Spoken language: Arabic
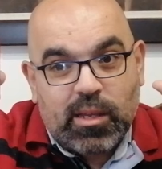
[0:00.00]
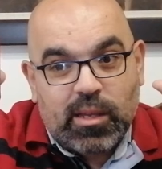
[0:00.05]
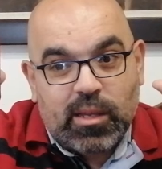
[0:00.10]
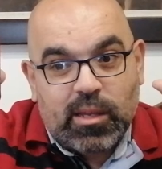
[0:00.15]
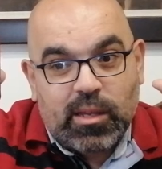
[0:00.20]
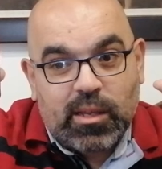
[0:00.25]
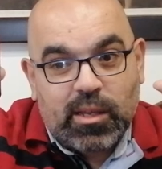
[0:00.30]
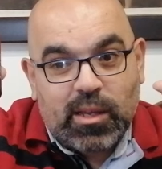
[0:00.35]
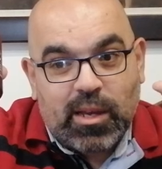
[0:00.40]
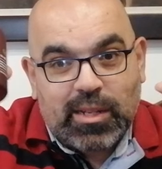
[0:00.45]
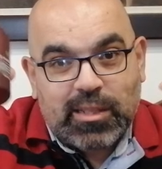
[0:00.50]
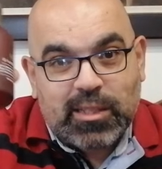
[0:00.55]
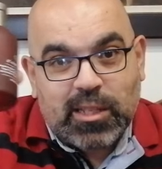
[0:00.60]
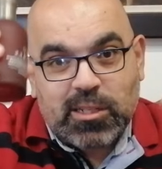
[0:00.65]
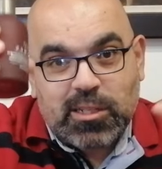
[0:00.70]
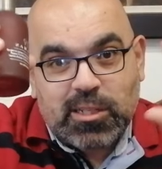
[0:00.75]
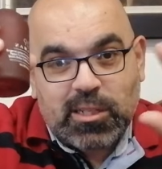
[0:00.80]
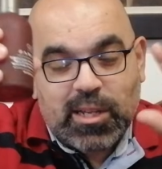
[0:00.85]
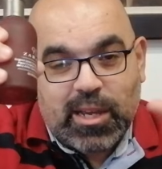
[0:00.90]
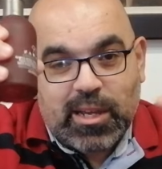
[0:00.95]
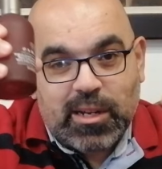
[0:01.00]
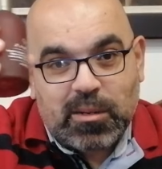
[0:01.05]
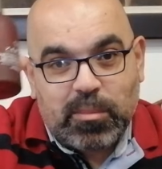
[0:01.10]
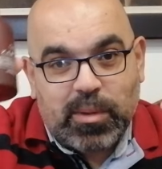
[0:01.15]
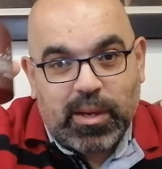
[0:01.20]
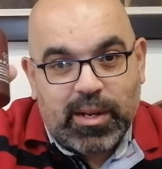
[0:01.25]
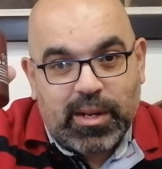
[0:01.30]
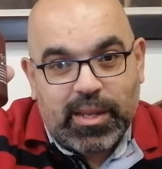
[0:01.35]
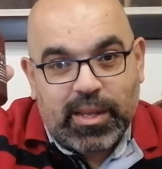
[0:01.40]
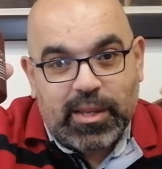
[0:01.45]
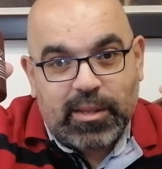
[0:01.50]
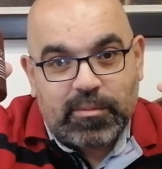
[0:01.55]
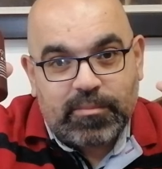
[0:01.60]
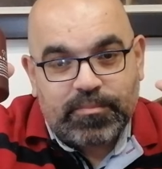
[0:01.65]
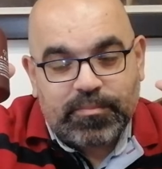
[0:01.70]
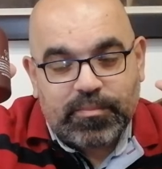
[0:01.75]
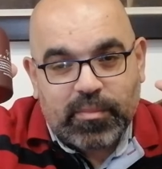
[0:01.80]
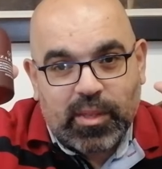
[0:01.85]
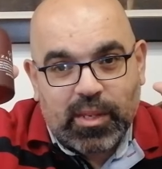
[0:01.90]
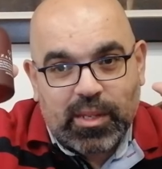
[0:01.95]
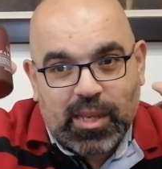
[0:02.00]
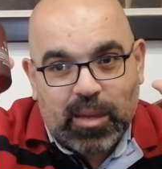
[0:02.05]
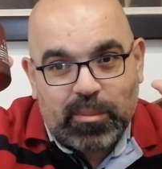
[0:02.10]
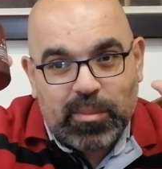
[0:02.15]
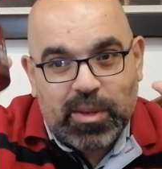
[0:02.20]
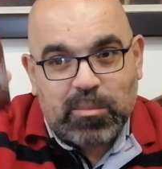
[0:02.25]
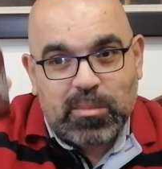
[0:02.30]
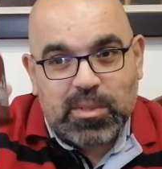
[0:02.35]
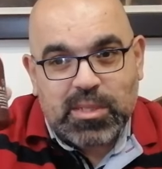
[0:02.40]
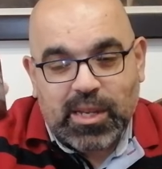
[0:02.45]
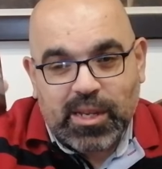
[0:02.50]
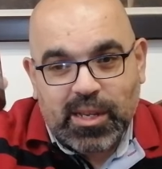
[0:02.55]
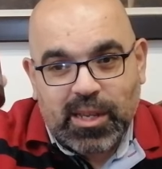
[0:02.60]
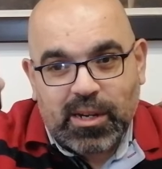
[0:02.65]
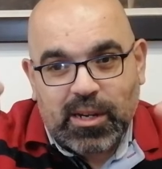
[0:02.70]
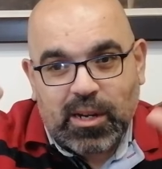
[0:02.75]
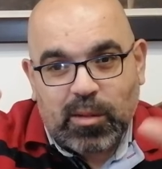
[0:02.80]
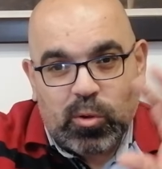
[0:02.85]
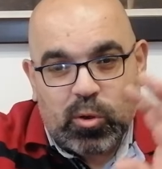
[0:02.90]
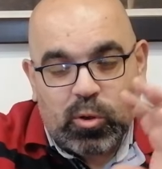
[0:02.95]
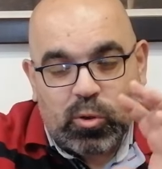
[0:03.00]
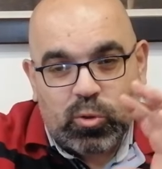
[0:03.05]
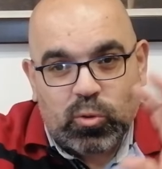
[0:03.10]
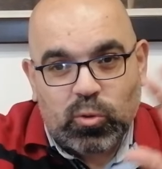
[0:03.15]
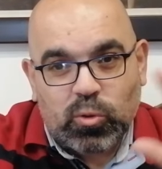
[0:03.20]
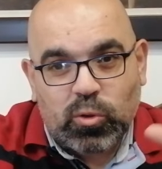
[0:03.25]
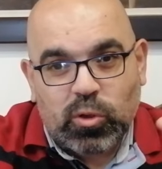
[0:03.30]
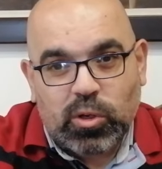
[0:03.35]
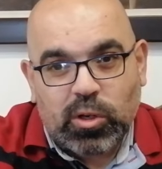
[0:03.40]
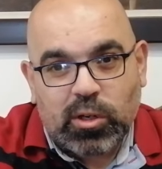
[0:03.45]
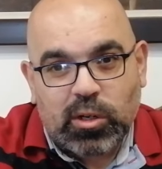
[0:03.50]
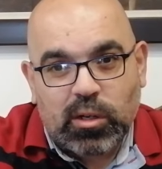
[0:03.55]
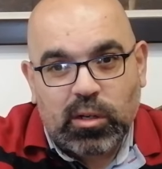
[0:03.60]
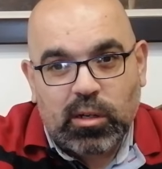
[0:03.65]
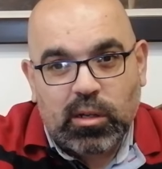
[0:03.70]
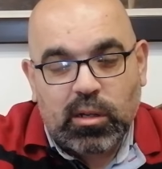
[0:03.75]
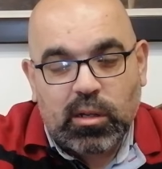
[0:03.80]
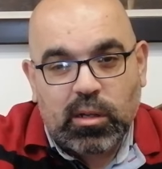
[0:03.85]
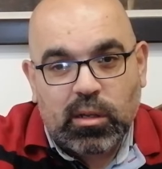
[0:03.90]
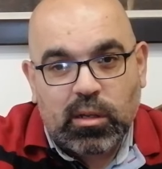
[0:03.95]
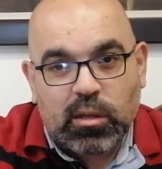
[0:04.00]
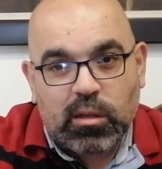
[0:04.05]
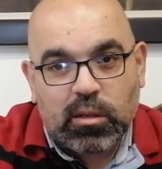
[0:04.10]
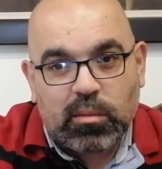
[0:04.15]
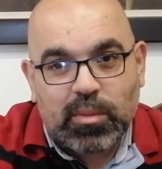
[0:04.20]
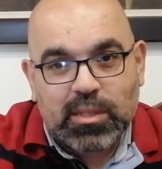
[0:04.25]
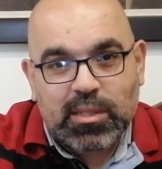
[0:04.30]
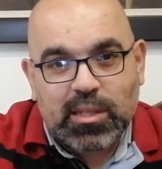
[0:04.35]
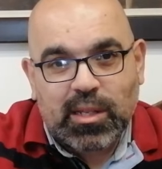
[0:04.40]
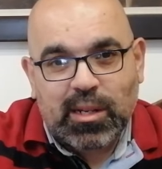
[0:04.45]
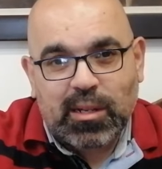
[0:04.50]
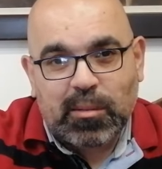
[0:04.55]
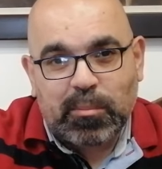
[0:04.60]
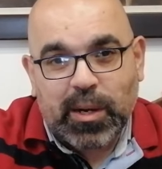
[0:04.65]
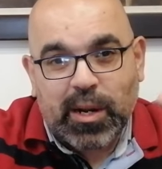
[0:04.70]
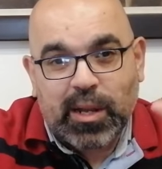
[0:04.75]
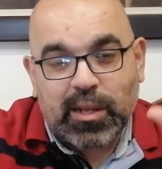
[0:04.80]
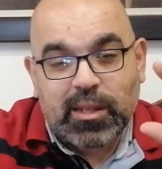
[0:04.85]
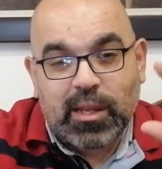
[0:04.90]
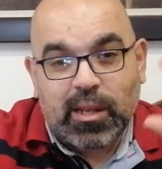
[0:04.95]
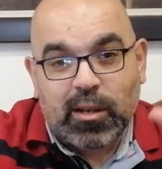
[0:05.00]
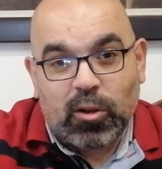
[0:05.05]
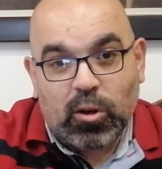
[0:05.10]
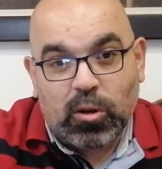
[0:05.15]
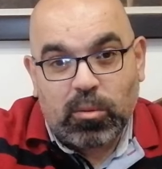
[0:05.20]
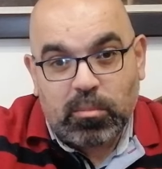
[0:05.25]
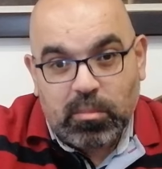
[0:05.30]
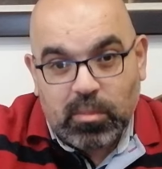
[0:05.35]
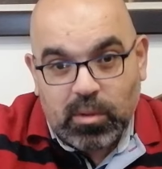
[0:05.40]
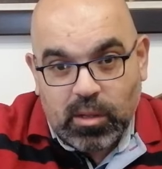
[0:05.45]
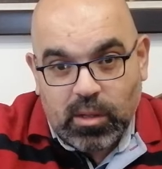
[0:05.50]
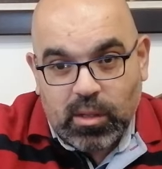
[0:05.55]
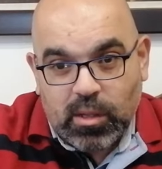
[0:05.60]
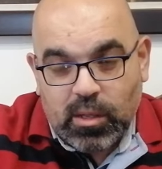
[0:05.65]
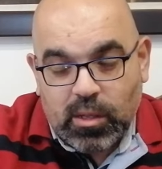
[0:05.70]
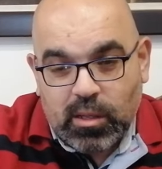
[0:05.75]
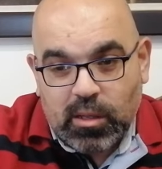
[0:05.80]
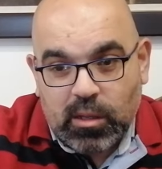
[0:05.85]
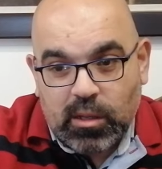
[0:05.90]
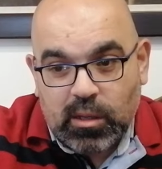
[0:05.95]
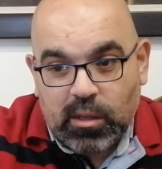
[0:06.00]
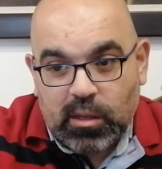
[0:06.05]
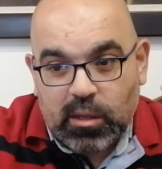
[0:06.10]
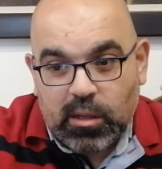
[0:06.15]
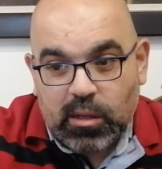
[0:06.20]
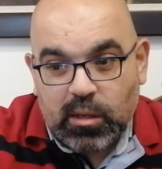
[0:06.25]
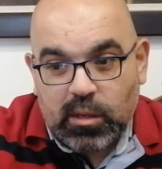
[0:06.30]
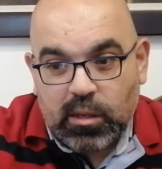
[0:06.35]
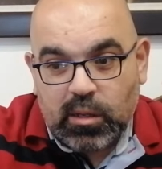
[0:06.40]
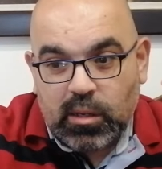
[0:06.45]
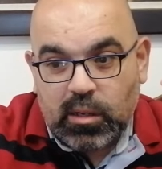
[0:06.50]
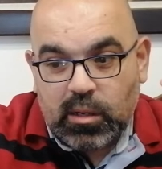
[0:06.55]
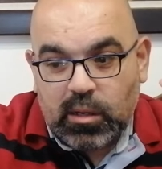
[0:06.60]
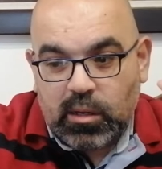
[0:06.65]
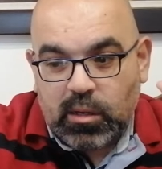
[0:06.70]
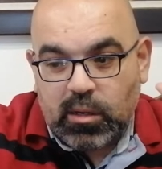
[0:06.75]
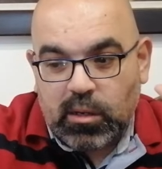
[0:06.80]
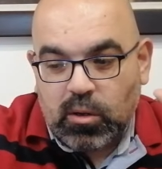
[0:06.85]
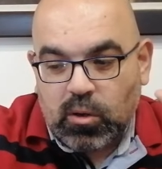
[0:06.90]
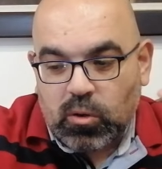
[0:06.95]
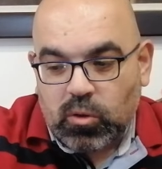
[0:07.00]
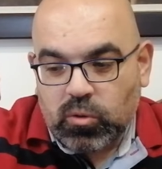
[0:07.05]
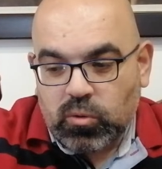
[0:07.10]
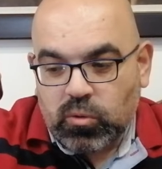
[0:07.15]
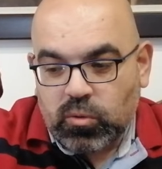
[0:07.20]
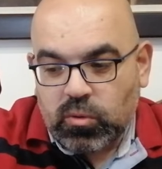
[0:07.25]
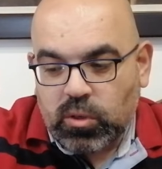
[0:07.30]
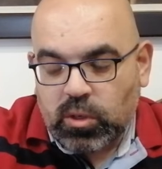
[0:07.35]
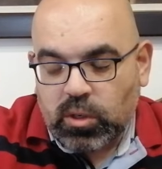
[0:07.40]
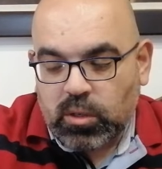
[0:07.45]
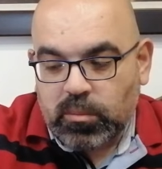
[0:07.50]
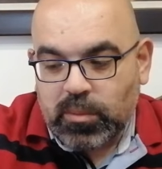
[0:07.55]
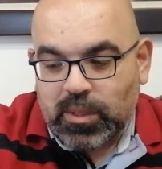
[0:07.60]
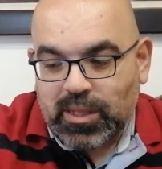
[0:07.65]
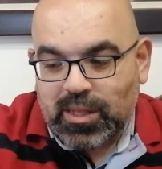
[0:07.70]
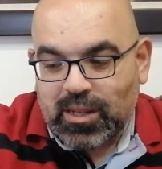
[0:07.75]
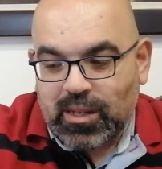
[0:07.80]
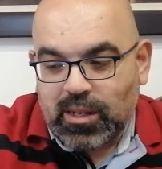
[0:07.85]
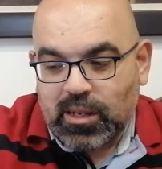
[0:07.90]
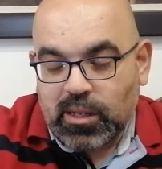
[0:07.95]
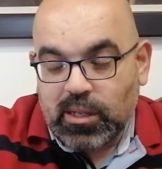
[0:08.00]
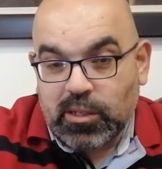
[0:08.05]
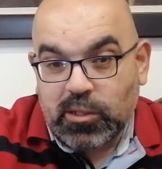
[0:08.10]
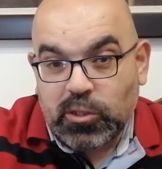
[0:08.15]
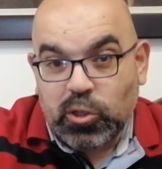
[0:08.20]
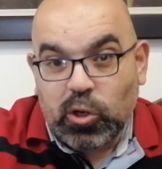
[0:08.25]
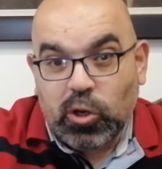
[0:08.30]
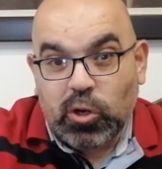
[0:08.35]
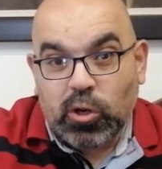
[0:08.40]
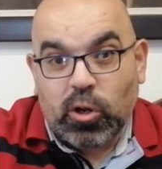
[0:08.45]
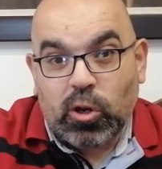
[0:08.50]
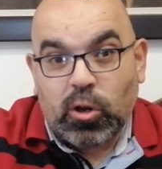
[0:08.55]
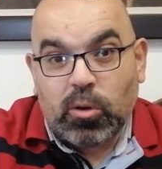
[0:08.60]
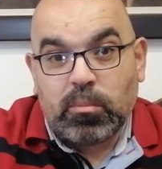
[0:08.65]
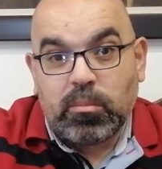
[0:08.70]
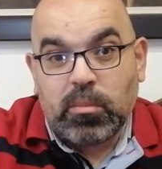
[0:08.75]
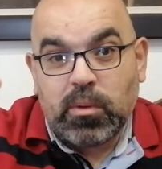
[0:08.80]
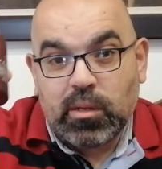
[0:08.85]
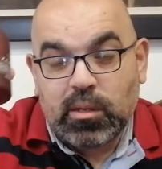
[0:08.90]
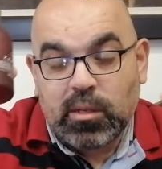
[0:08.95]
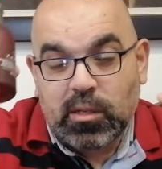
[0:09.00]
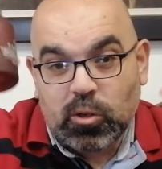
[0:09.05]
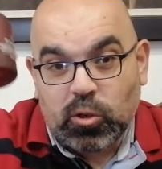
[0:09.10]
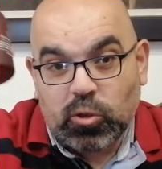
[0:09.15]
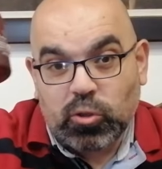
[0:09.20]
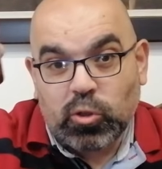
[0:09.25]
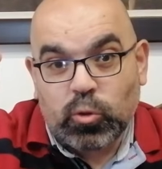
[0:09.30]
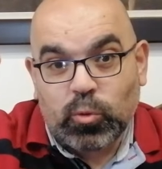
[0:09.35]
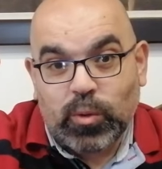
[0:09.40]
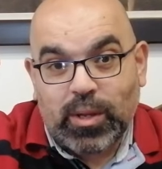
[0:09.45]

آه، اكتر شيء قريب عليه كمان بذكرنا بعطور مثلا البرادا لوم آه، العطور مثل ديور اوم الاودو